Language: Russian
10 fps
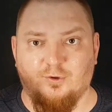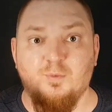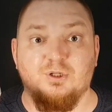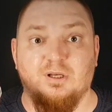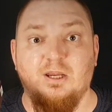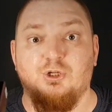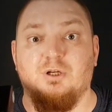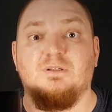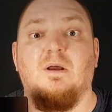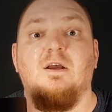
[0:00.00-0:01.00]
в том числе и
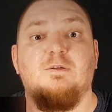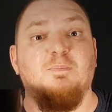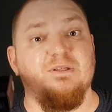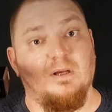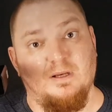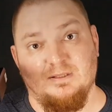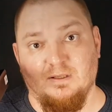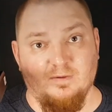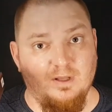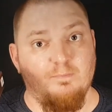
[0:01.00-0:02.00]
через
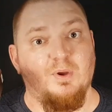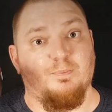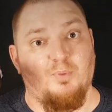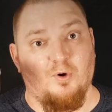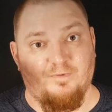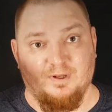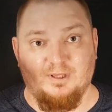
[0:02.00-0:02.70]
специализированный BitPerf perfect